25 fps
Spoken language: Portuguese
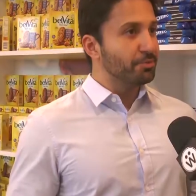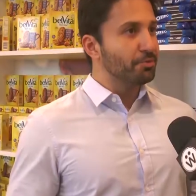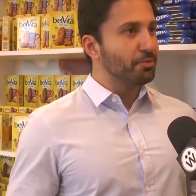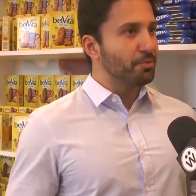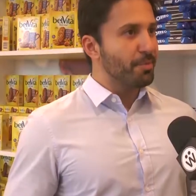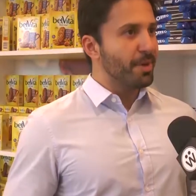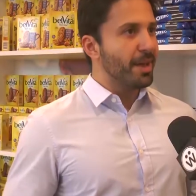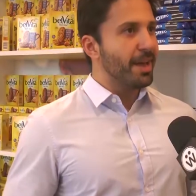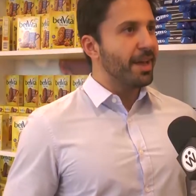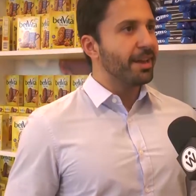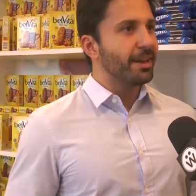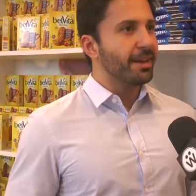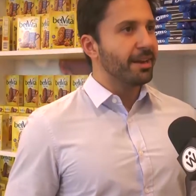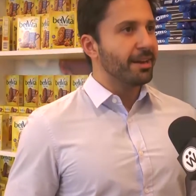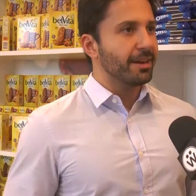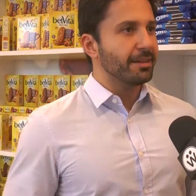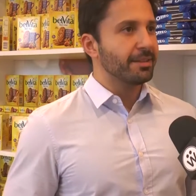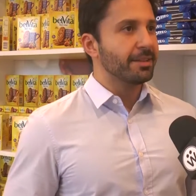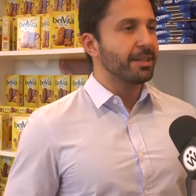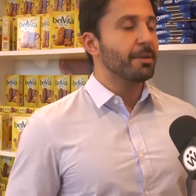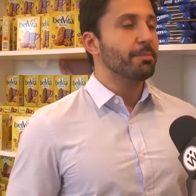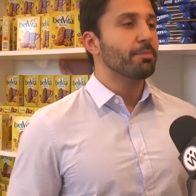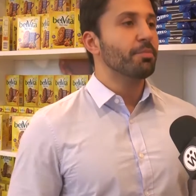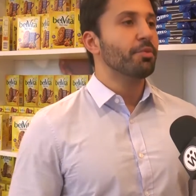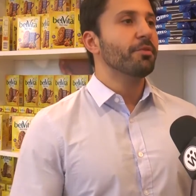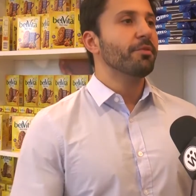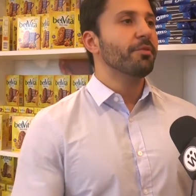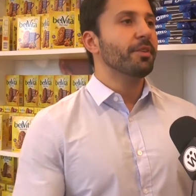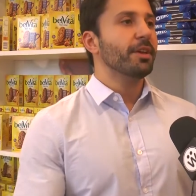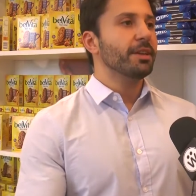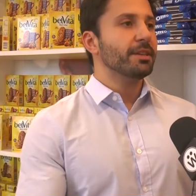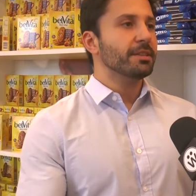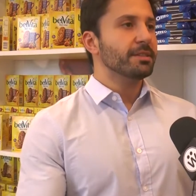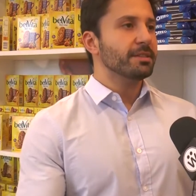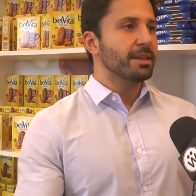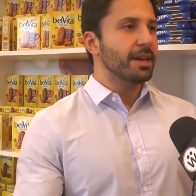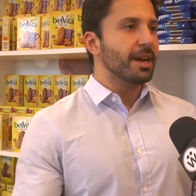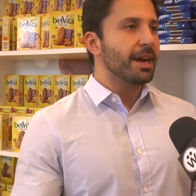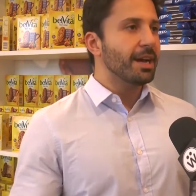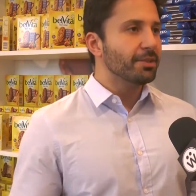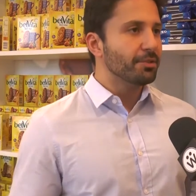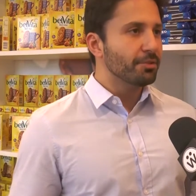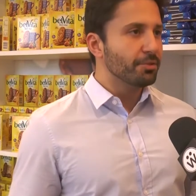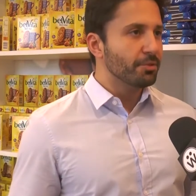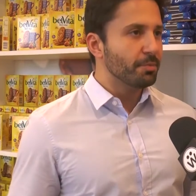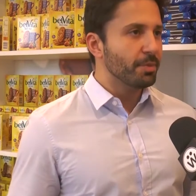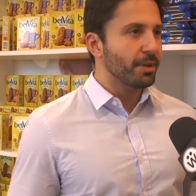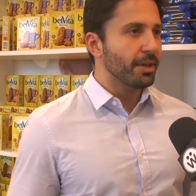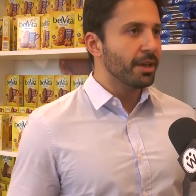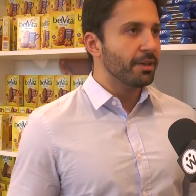numérica tá pulverizado
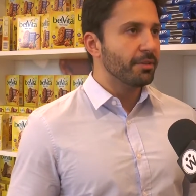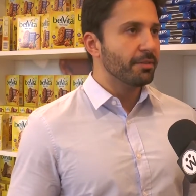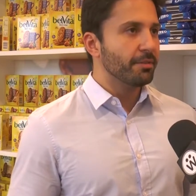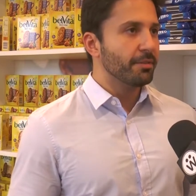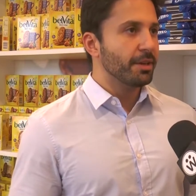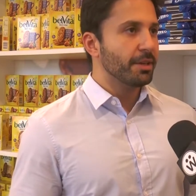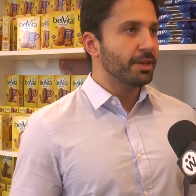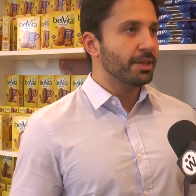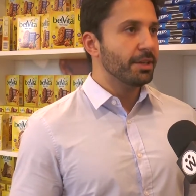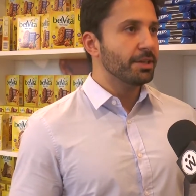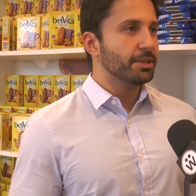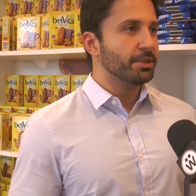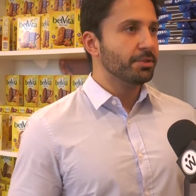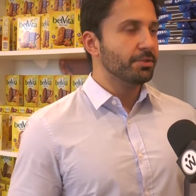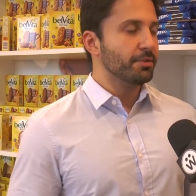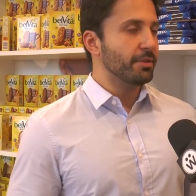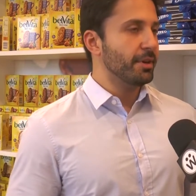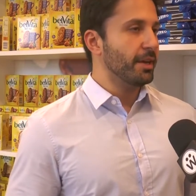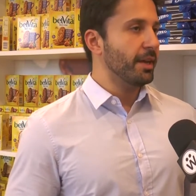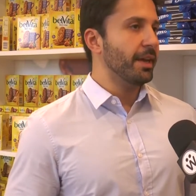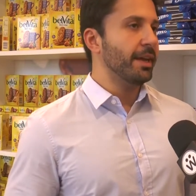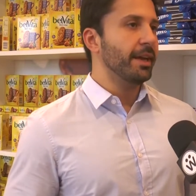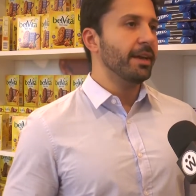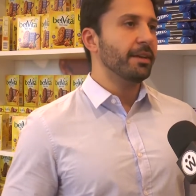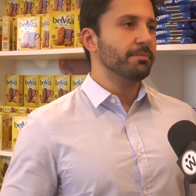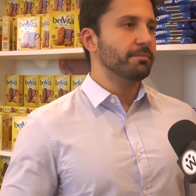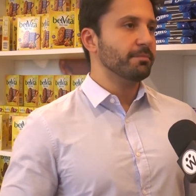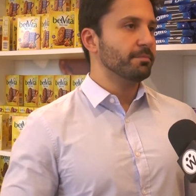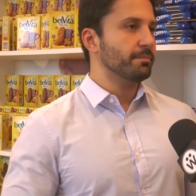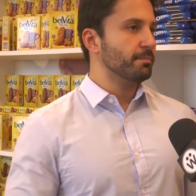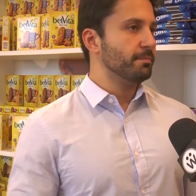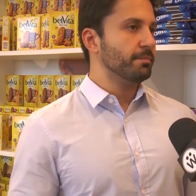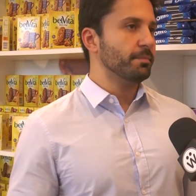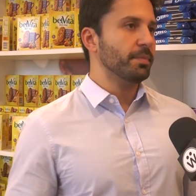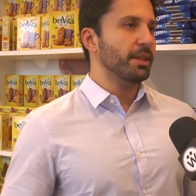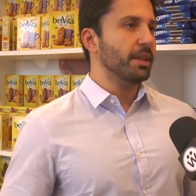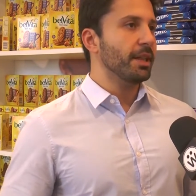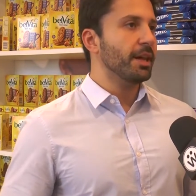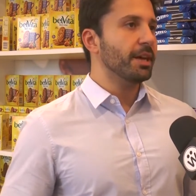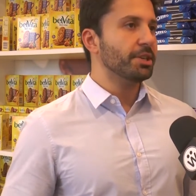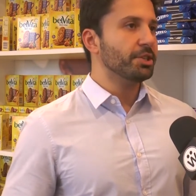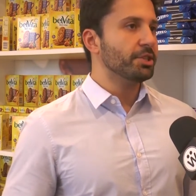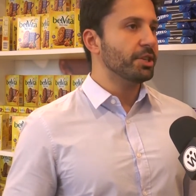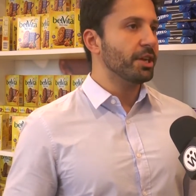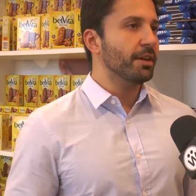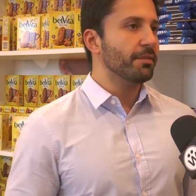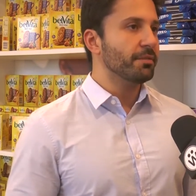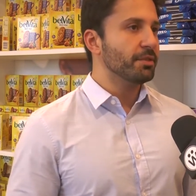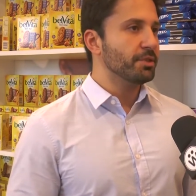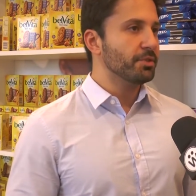no pequeno varejo é
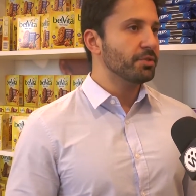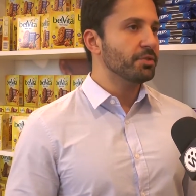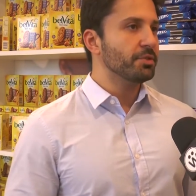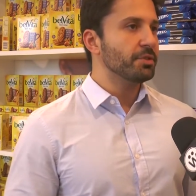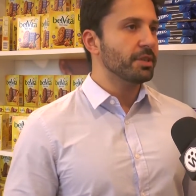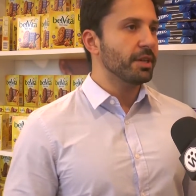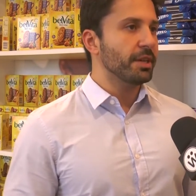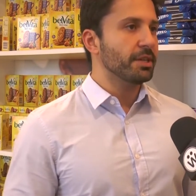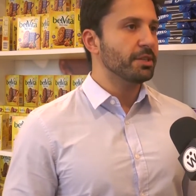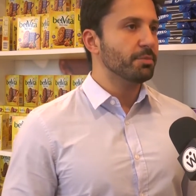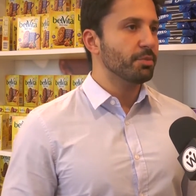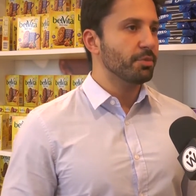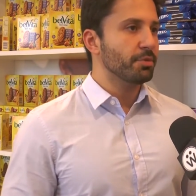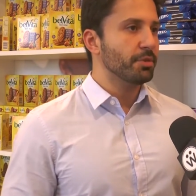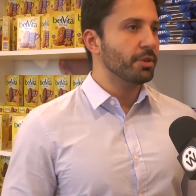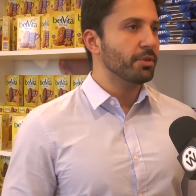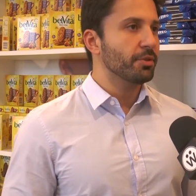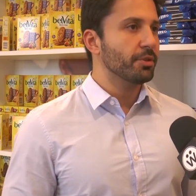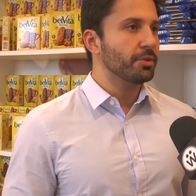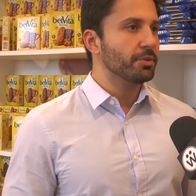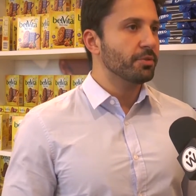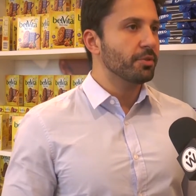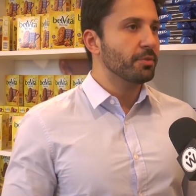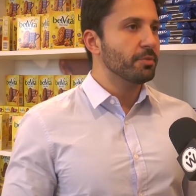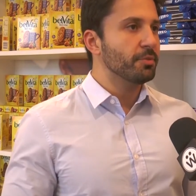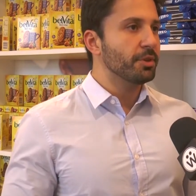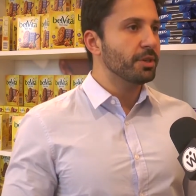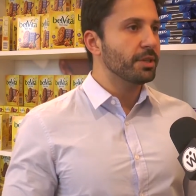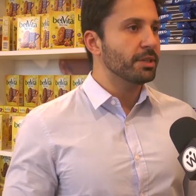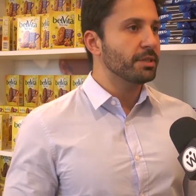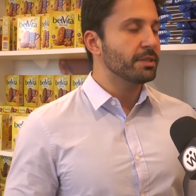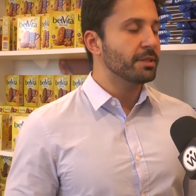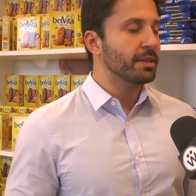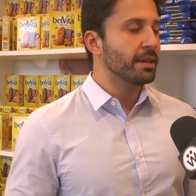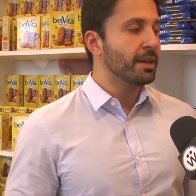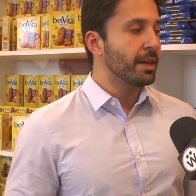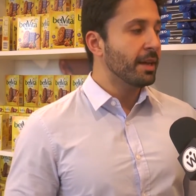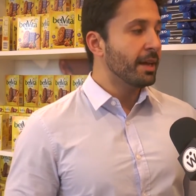pilar-chave de sucesso para um negócio como esse.